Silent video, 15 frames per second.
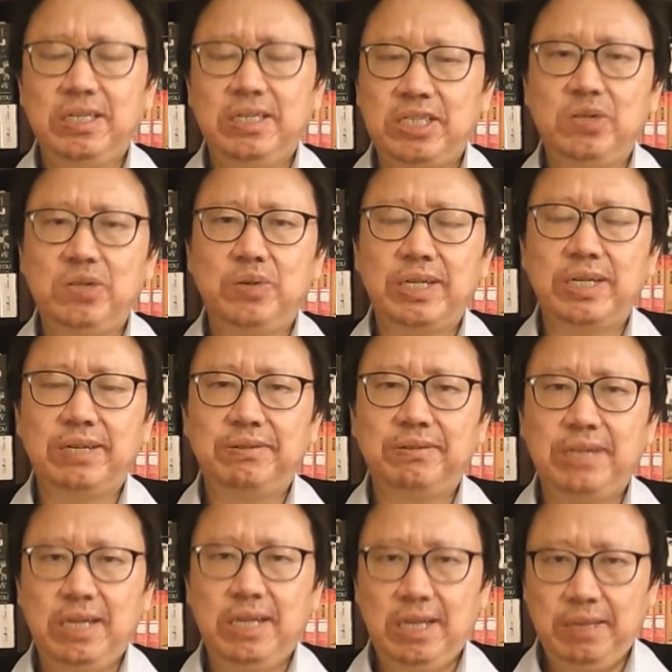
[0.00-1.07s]
极有可能
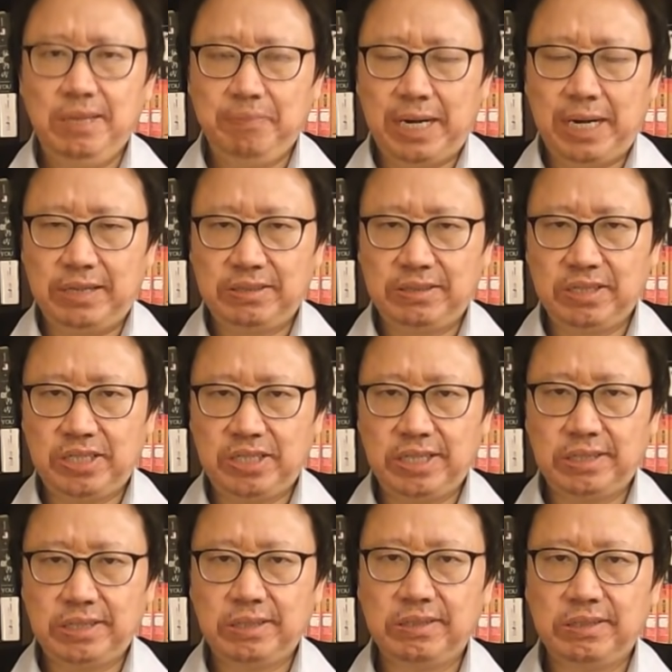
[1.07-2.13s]
把涉
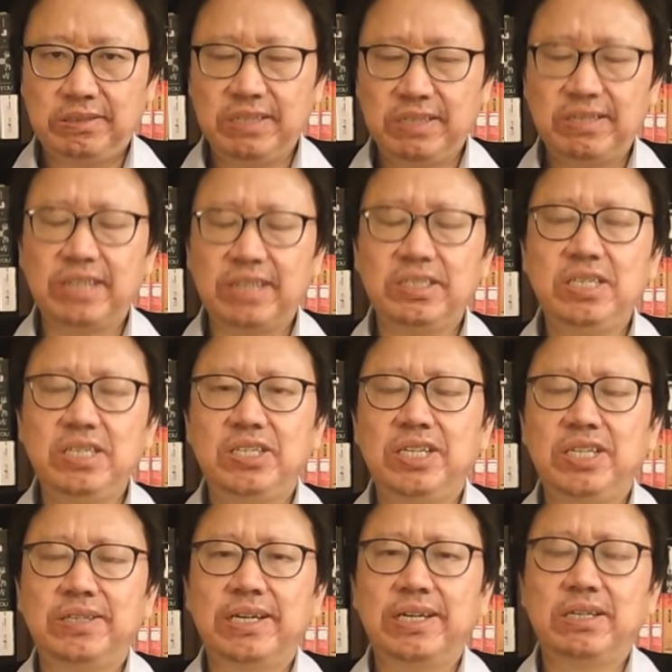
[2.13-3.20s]
及这场疫
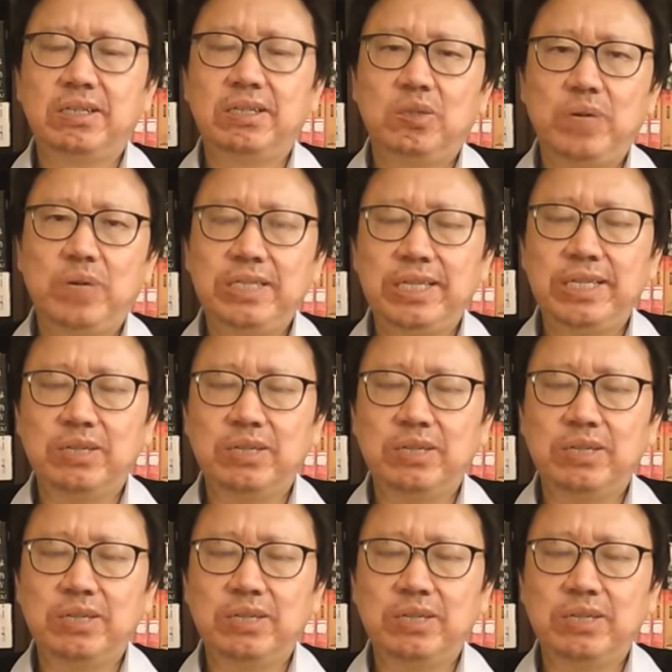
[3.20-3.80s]
情的关键的